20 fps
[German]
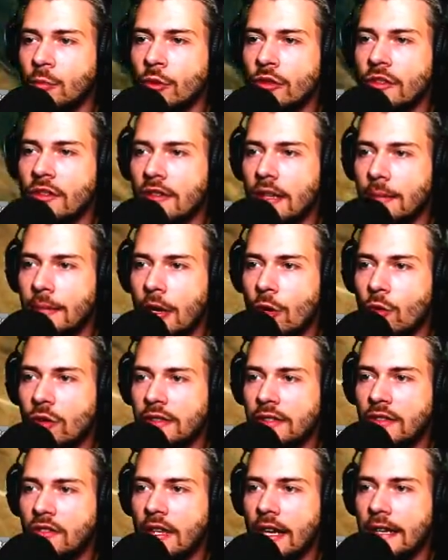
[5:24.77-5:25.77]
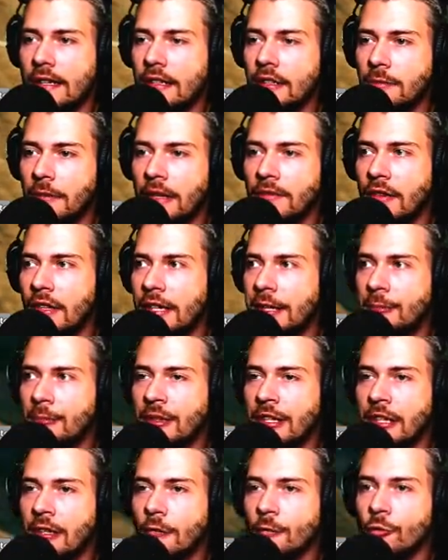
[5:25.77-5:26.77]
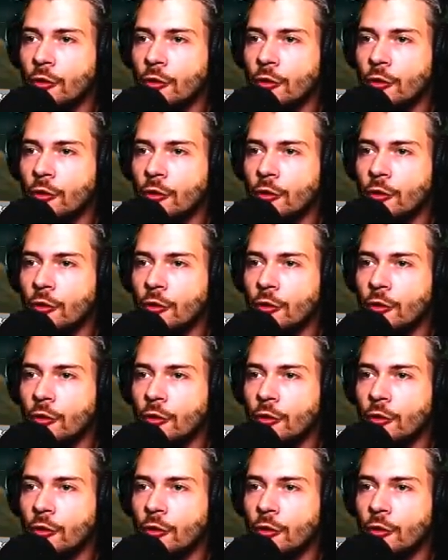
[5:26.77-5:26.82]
Muss es aber auch nicht sein. Ich meine, wir leben hier